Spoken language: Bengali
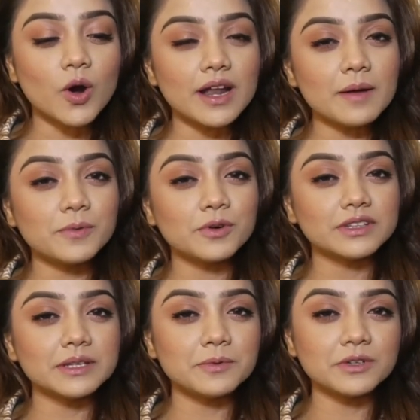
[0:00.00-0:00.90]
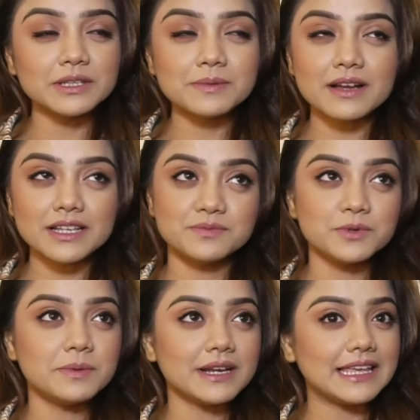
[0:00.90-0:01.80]
ধরা পড়তে পড়তে
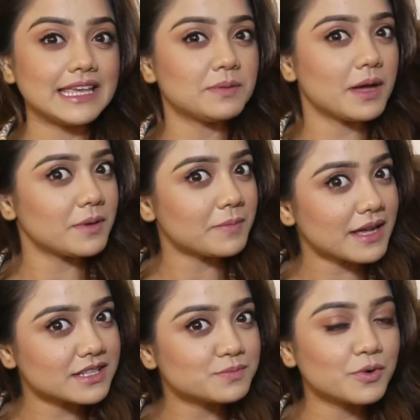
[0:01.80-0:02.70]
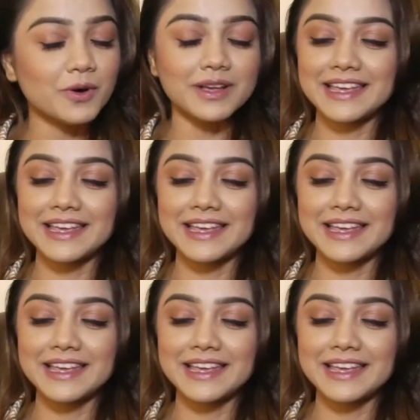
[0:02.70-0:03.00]
বাঁচবো এবার কিভাবে বাঁচবো